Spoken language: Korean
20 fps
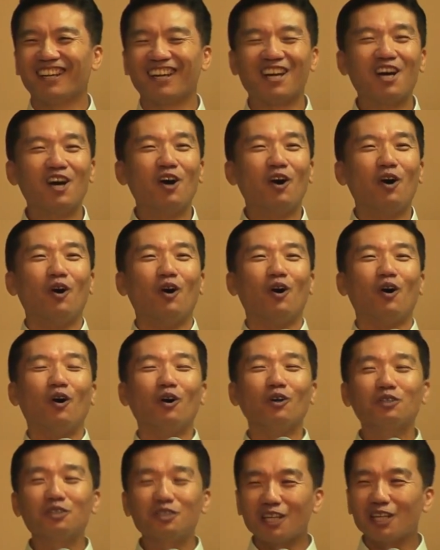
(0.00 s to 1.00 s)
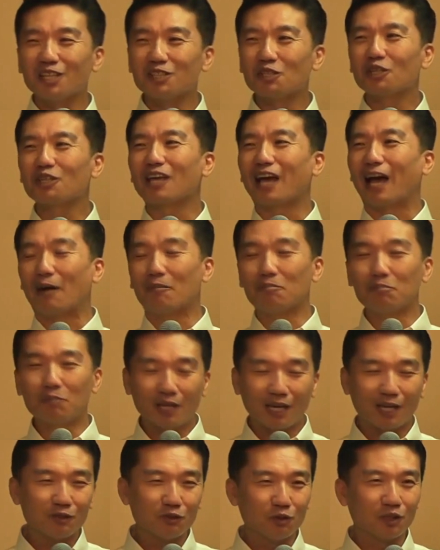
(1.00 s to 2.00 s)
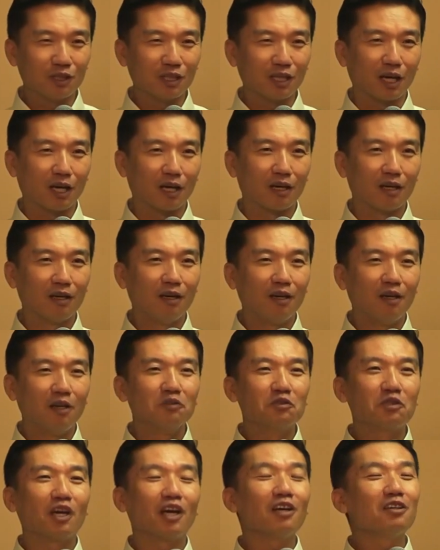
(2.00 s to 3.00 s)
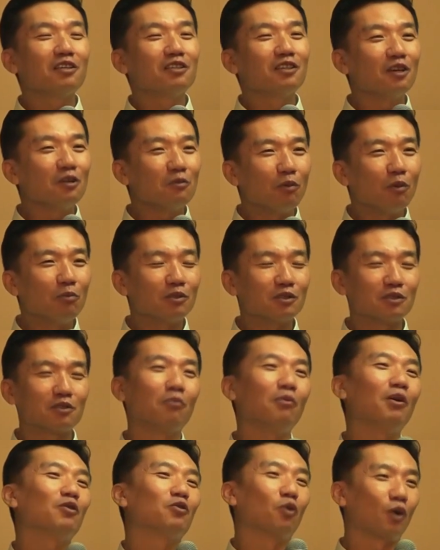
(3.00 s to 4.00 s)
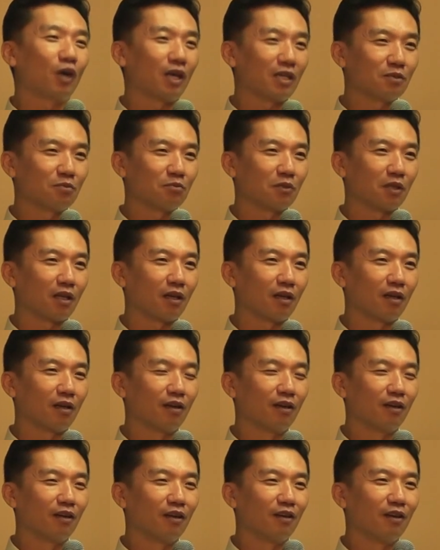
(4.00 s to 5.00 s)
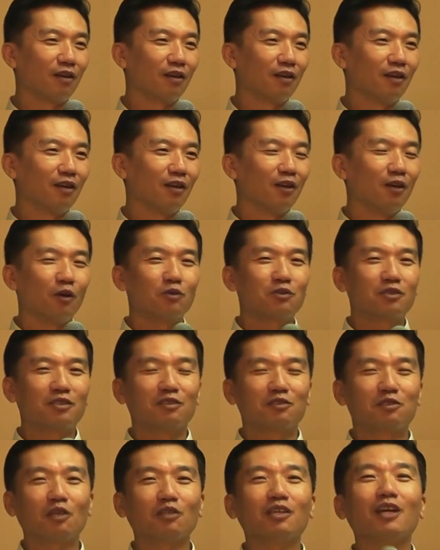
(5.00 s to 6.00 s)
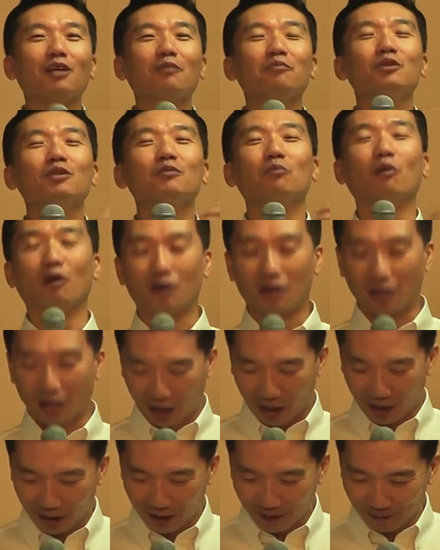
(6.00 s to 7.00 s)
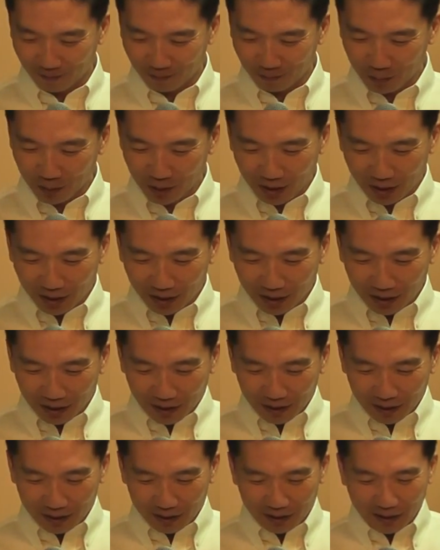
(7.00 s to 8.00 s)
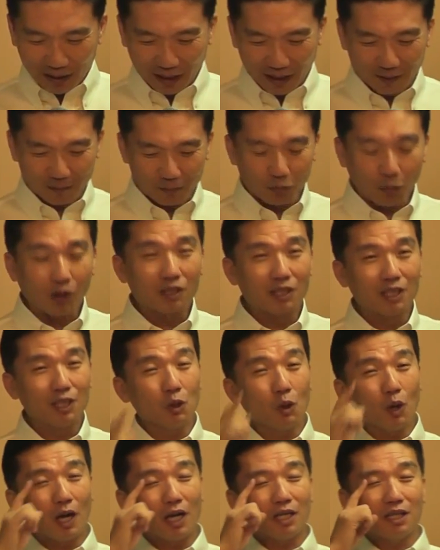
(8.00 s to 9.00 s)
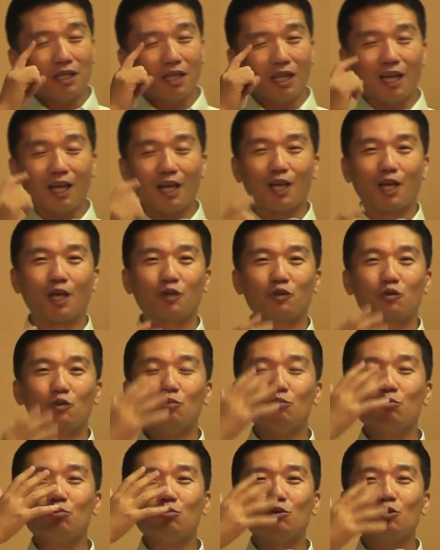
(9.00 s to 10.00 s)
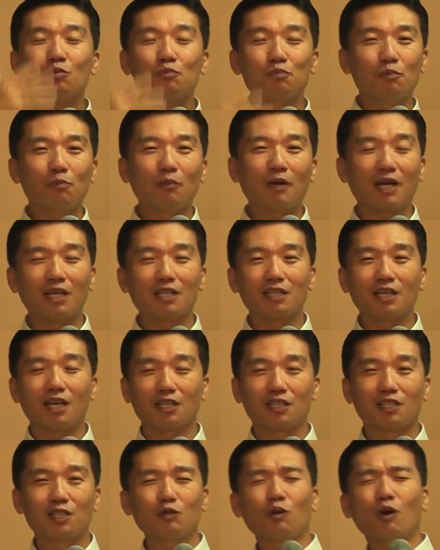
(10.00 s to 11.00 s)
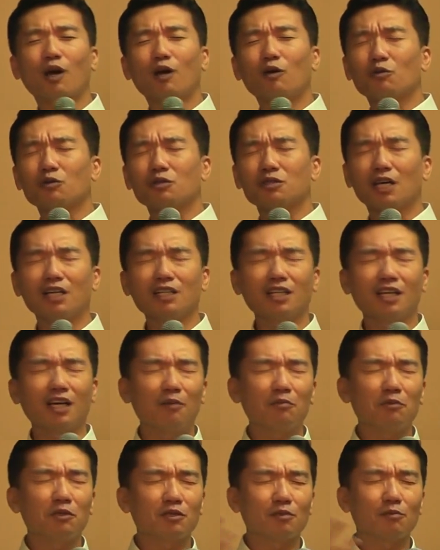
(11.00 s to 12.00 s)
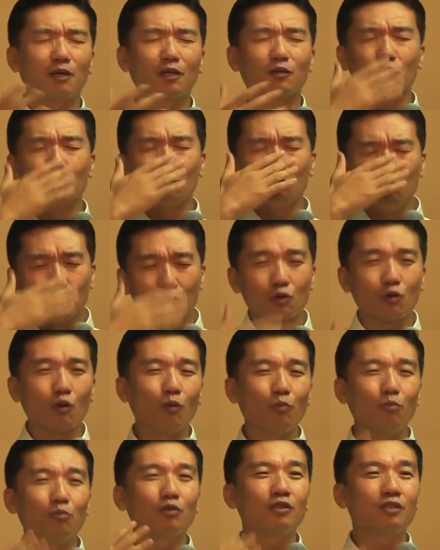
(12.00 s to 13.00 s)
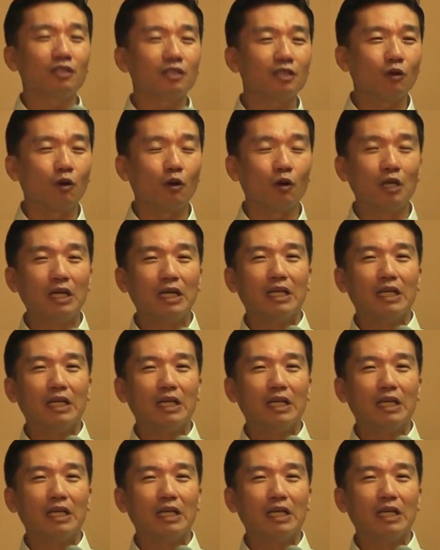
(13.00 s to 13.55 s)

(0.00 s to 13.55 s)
예. 어떻게 저렇게 안 변할 수 있는가? 제가 그걸 보면서 정말 놀랐습니다. 뭐, 저 사람들이 뭔가 예, 뭐 기도할 때 눈물뿐만 아니라 기도하고 찬양하면서 막 눈물 콧물 흘리고